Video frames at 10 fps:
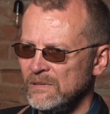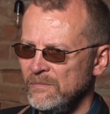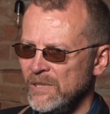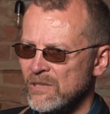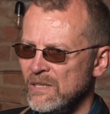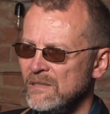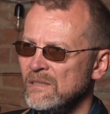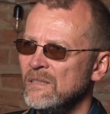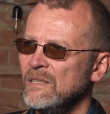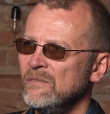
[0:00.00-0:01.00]
e,
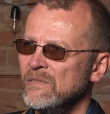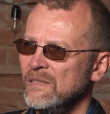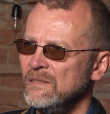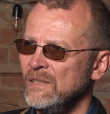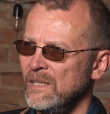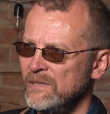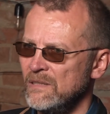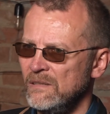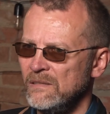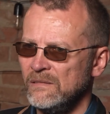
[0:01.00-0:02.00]
mieszkańcy krajów
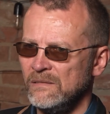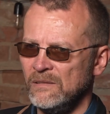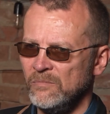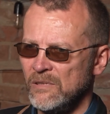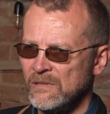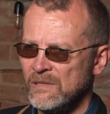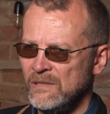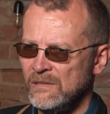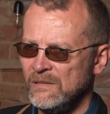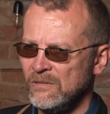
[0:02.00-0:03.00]
skandynawskich. E,
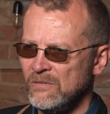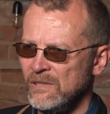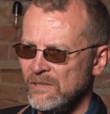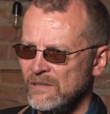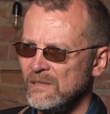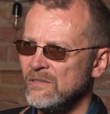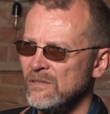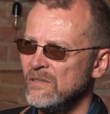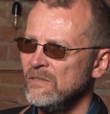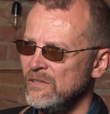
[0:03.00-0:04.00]
Polska lokuje się
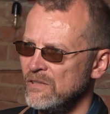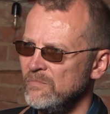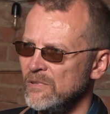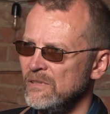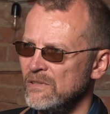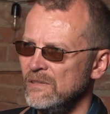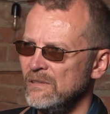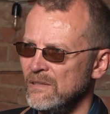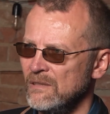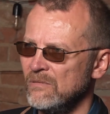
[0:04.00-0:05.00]
znacząco niżej,
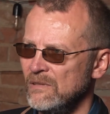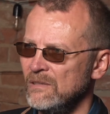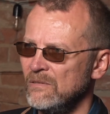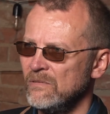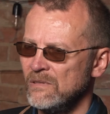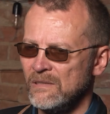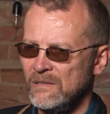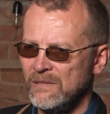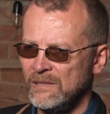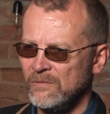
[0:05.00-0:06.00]
poniżej rezultatów
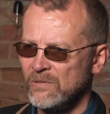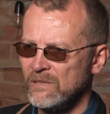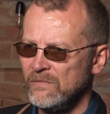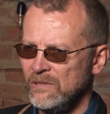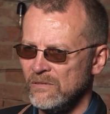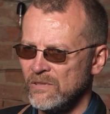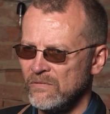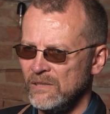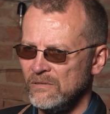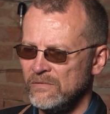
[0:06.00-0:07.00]
uzyskiwanych przez Finów,
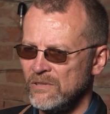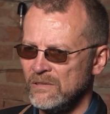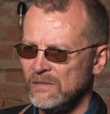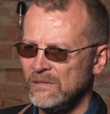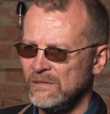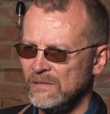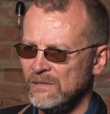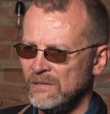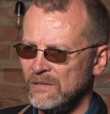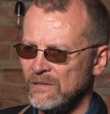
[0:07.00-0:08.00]
Szwedów czy
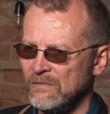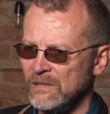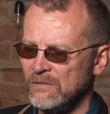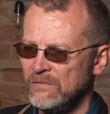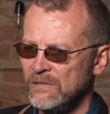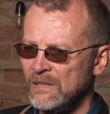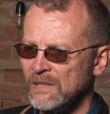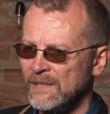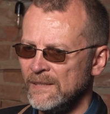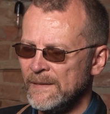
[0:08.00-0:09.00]
Norwegów.
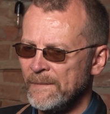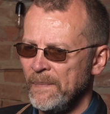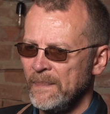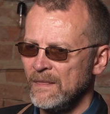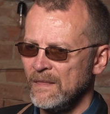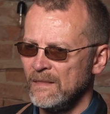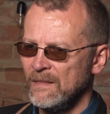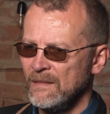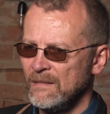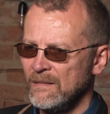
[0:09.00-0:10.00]
Mm,
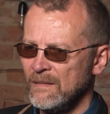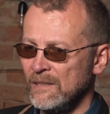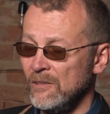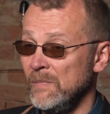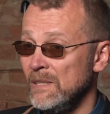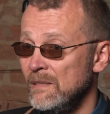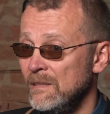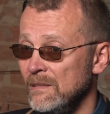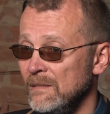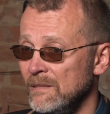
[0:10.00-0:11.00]

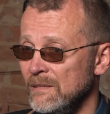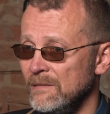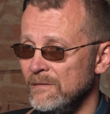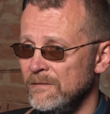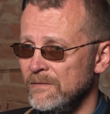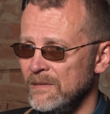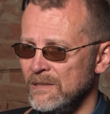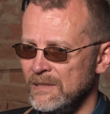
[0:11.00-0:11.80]
natomiast w,